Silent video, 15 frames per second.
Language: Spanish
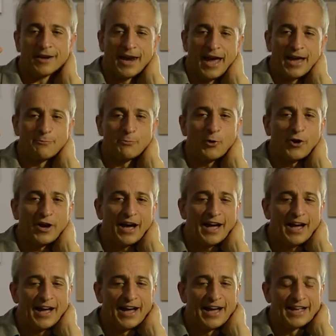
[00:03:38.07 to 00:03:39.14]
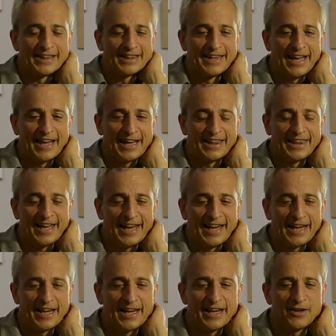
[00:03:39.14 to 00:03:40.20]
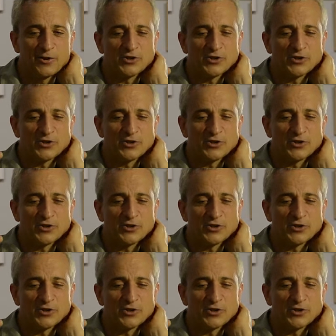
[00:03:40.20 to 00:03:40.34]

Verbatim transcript: la época del,